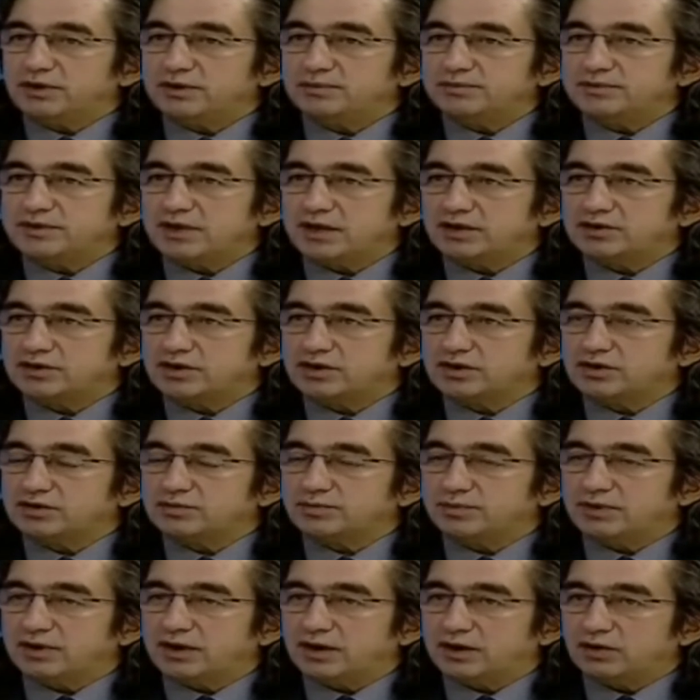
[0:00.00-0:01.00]
bilimsel
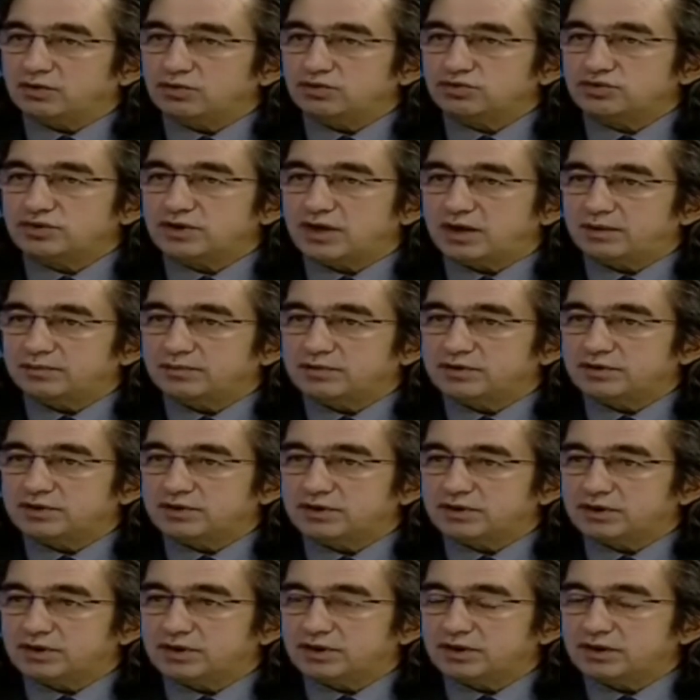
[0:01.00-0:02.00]
çalışmalar
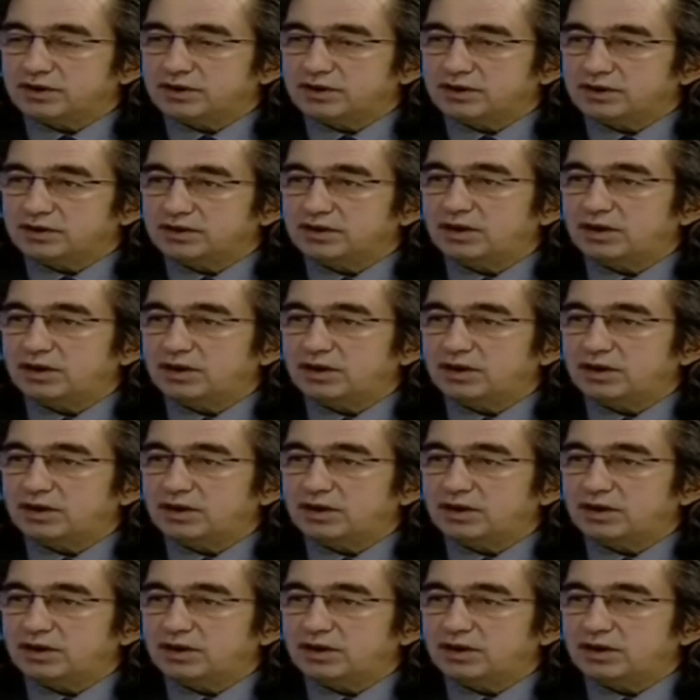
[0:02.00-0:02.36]
göstermiştir ki